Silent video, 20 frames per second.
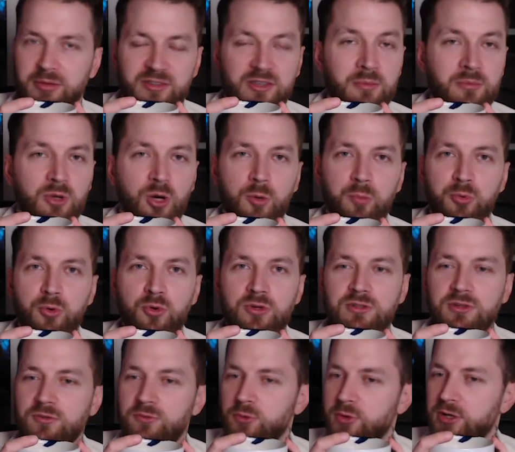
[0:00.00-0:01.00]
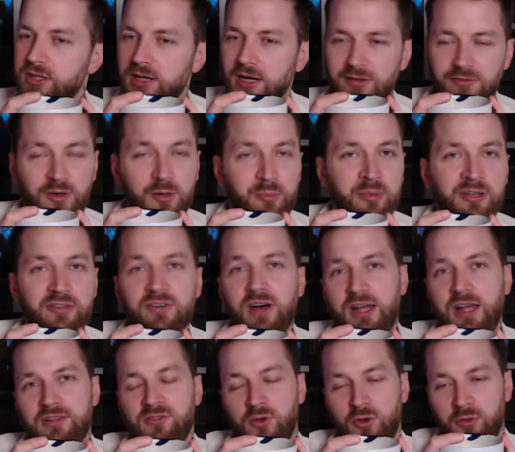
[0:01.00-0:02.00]
aber es gibt auch Punkte, wo ich einfach
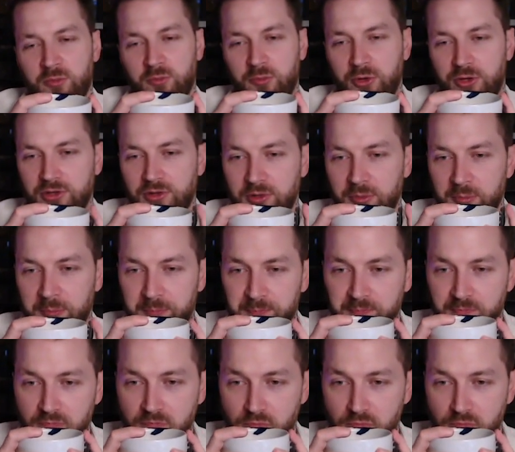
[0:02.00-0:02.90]
privat zocken möchte.